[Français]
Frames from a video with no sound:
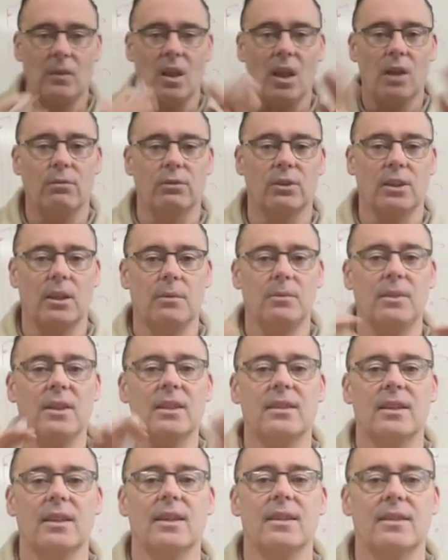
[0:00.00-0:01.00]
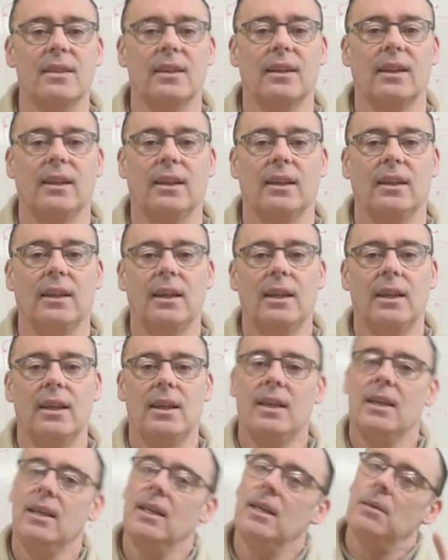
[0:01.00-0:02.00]
Et vous allez me dire, ça y est, c'est réglé.
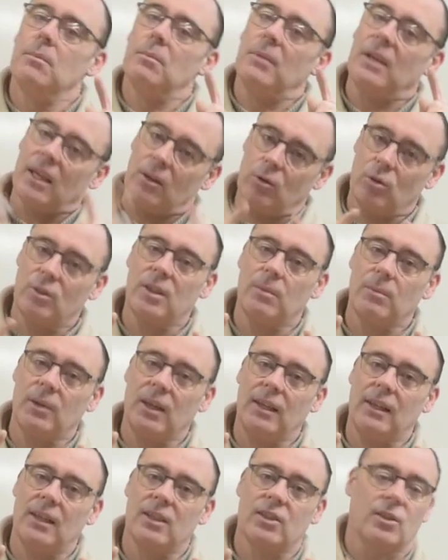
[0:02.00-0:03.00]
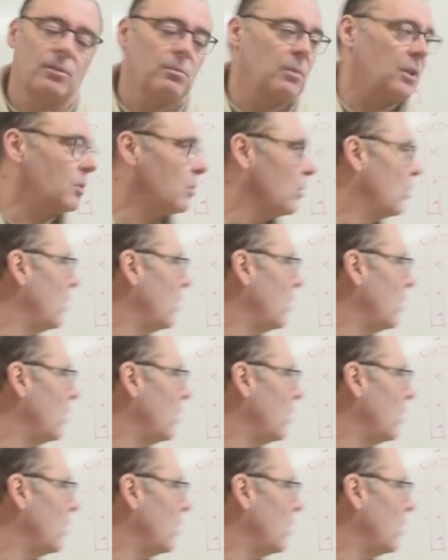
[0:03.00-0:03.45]
Mais il y a un deuxième réglage, parce que